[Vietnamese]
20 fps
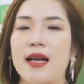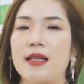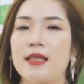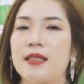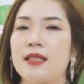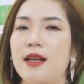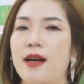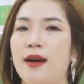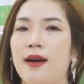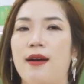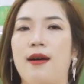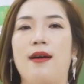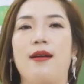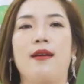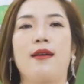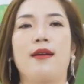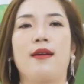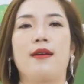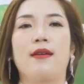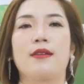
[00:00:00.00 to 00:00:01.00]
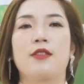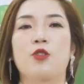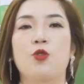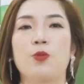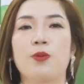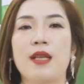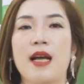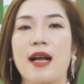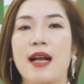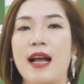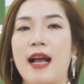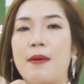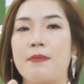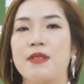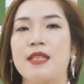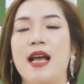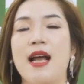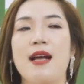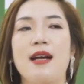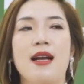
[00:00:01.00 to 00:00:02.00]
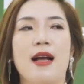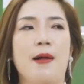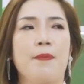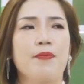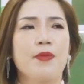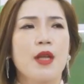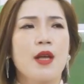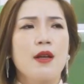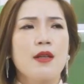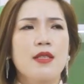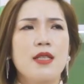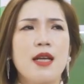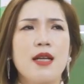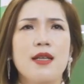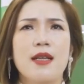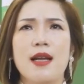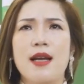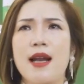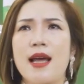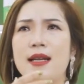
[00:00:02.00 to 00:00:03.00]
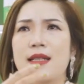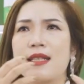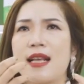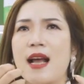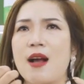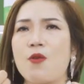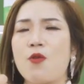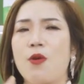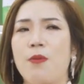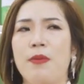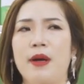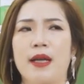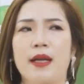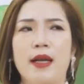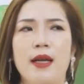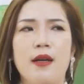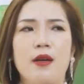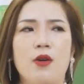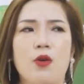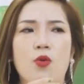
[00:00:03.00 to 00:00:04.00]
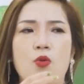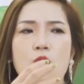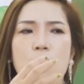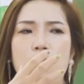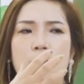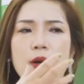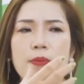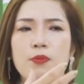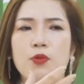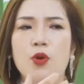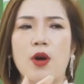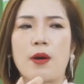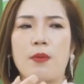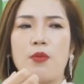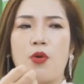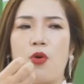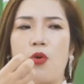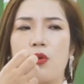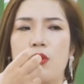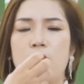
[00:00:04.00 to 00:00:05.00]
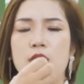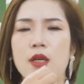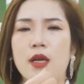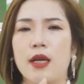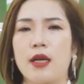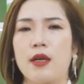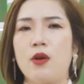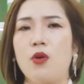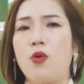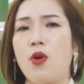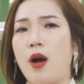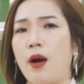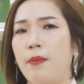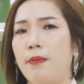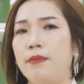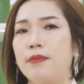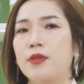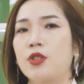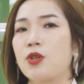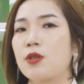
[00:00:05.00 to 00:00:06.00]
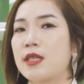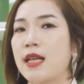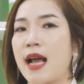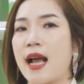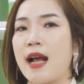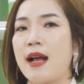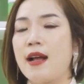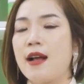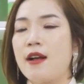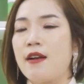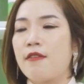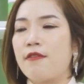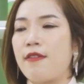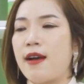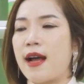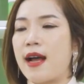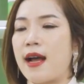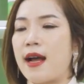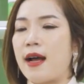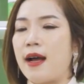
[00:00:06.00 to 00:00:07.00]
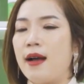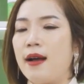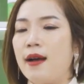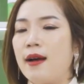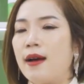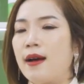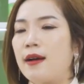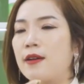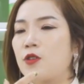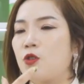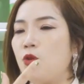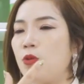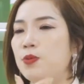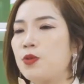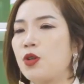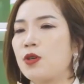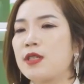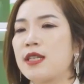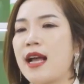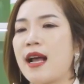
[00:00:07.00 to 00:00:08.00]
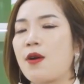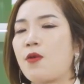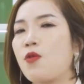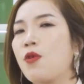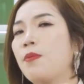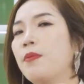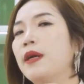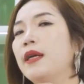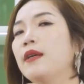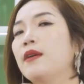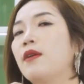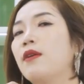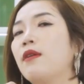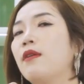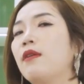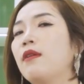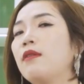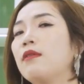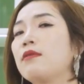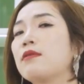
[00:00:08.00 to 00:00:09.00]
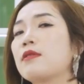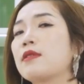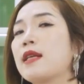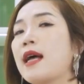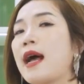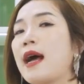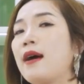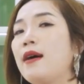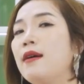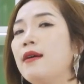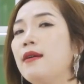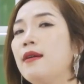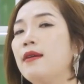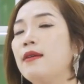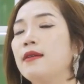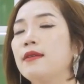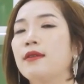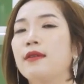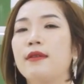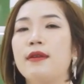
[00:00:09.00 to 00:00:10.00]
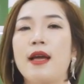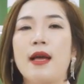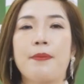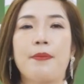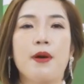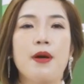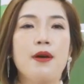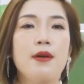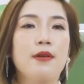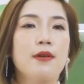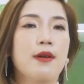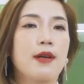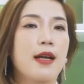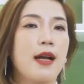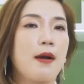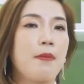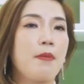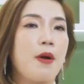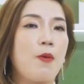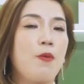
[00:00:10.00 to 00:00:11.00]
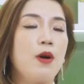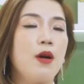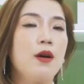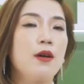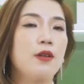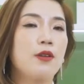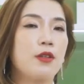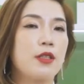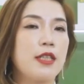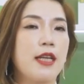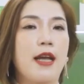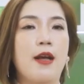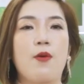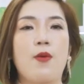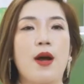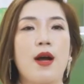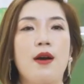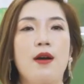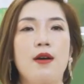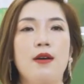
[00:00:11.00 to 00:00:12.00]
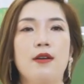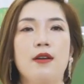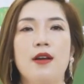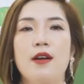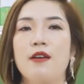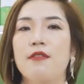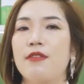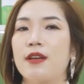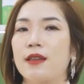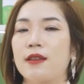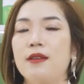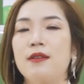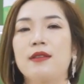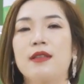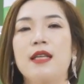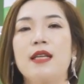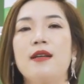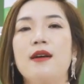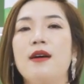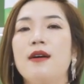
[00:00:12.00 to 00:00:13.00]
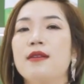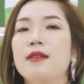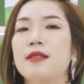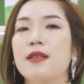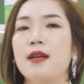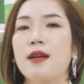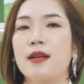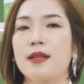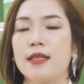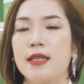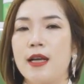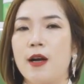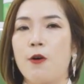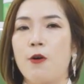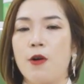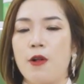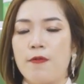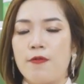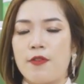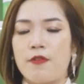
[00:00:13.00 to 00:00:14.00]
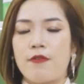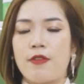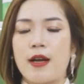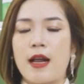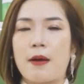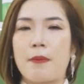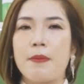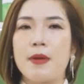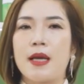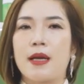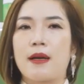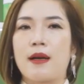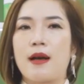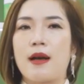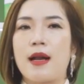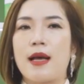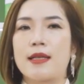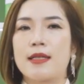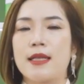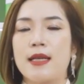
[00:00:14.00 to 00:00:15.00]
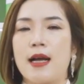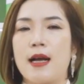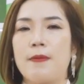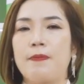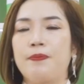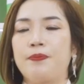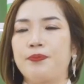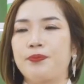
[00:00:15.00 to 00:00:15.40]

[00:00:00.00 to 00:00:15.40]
đã trở chúng ta cảm giác là trên cái làn da của mình ấy nó cung cấp toàn bộ những cái độ ẩm cho da và à, giúp cho da của mình nó sáng hơn, nó đẹp hơn, nó căng bóng hơn, nó trẻ hóa hơn và tự tin hơn rất là nhiều và đặc biệt là gì ạ?